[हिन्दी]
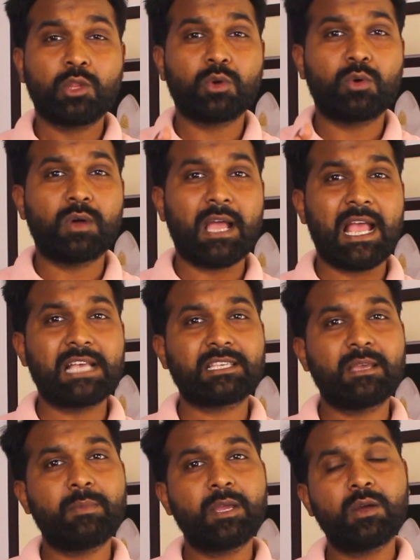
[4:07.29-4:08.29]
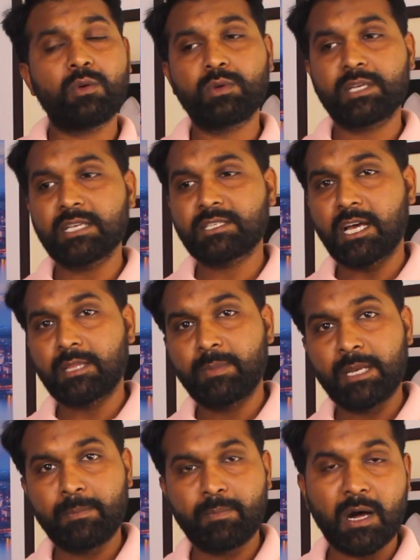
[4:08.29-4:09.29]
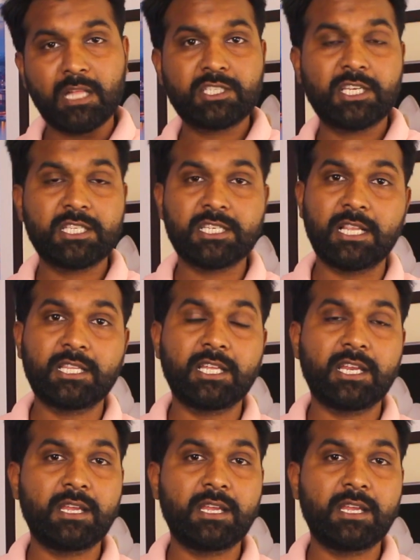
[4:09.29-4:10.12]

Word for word: तो ऐसे में उनके साथ मेरी बातचीत चलती